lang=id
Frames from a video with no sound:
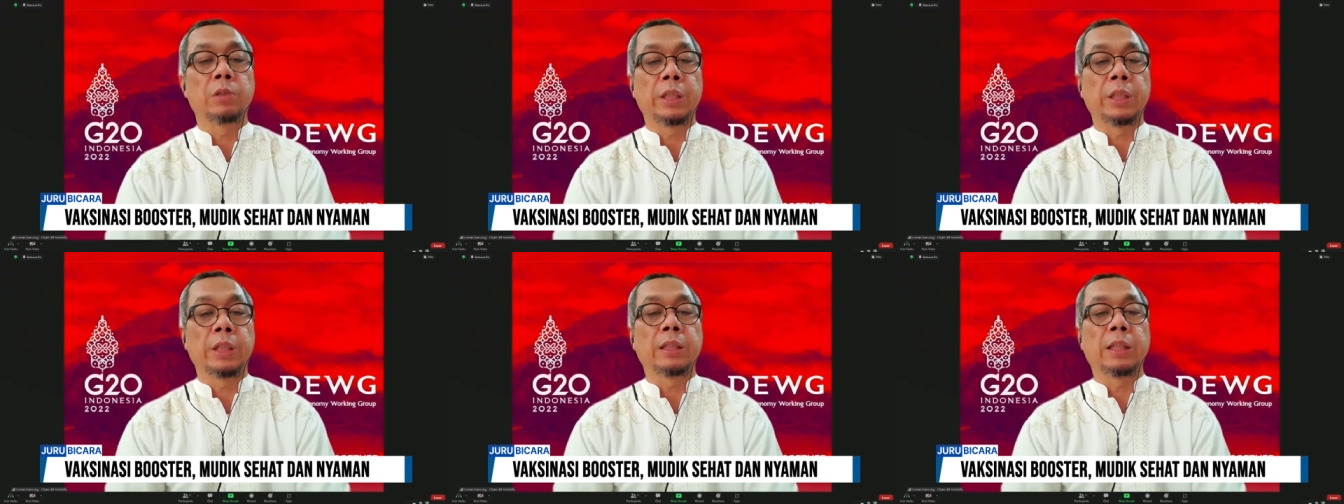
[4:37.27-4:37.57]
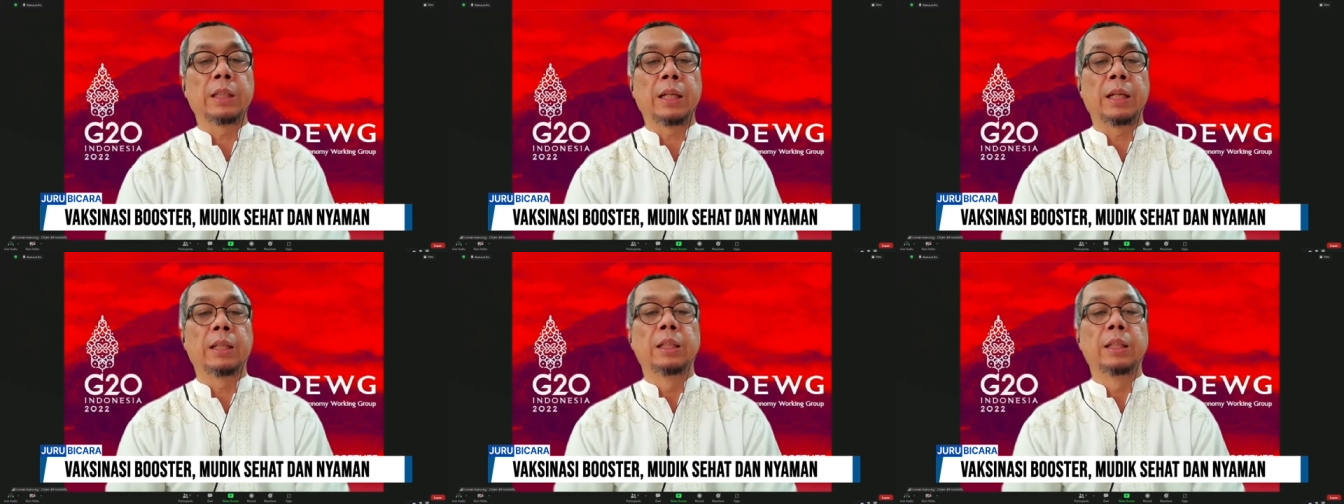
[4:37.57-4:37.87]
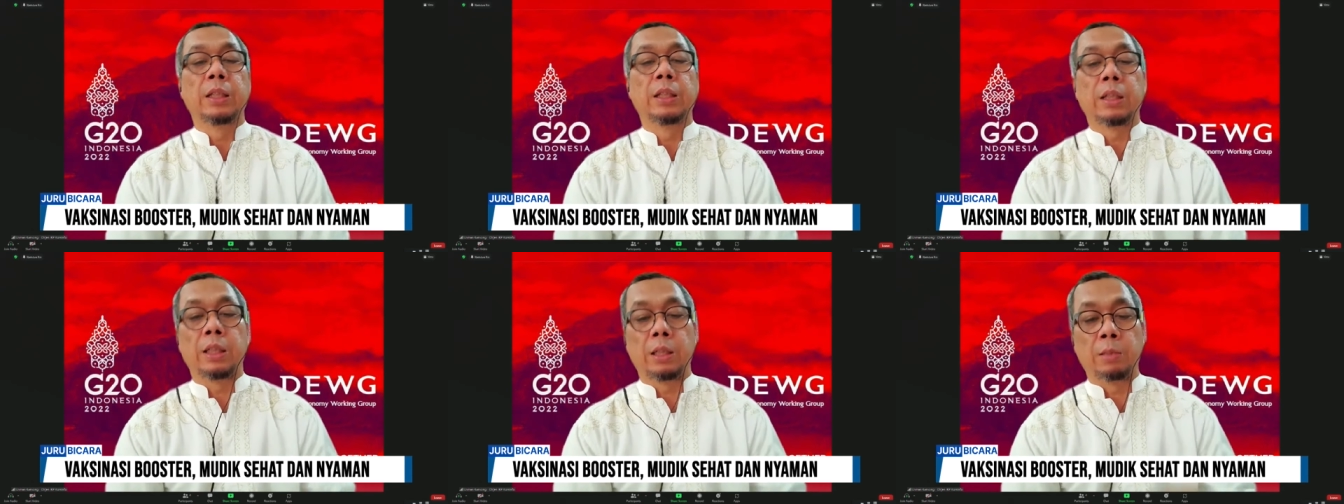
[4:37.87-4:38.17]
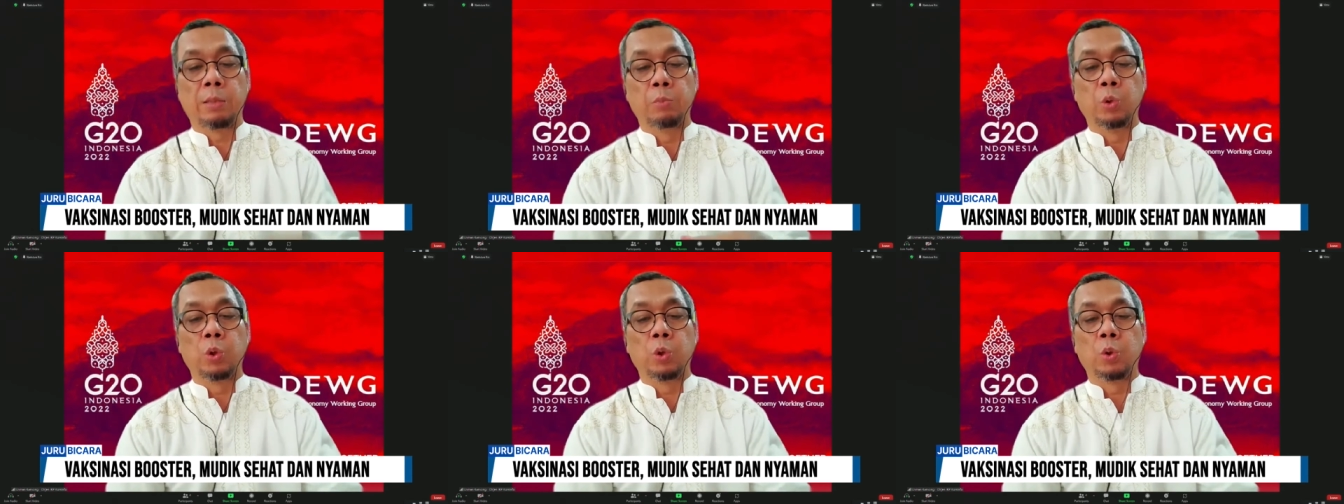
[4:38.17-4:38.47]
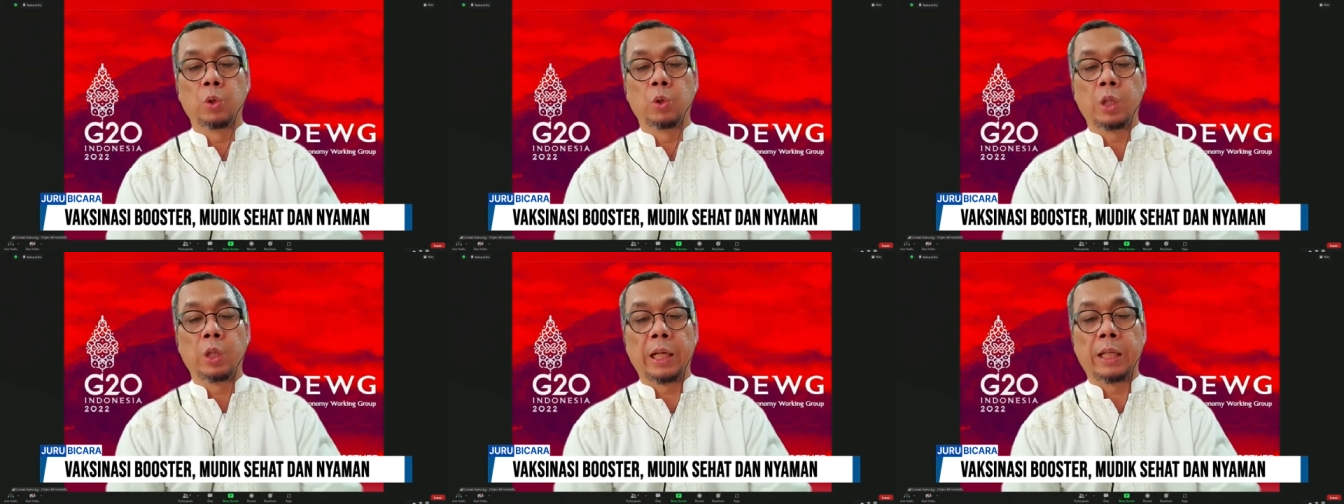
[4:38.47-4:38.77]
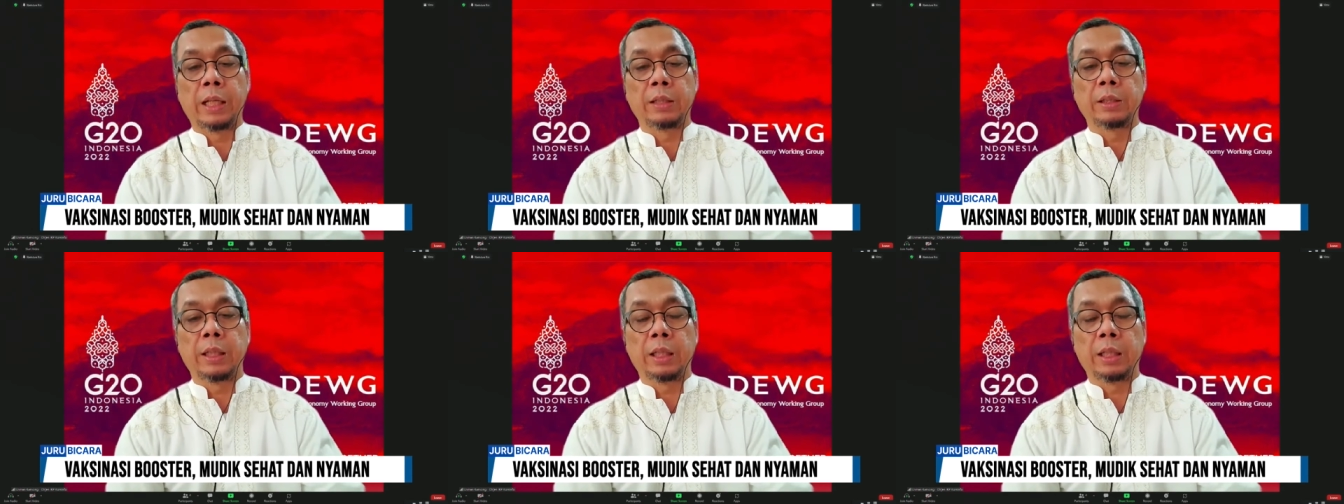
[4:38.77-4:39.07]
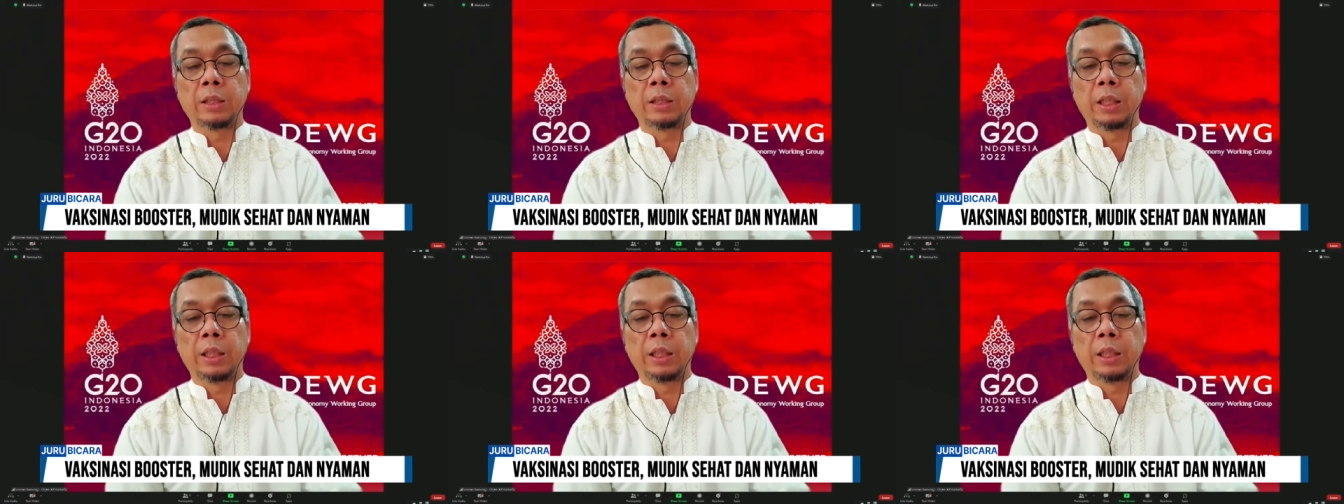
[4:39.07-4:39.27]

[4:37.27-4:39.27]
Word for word: itu kita eh, butuhkan ya.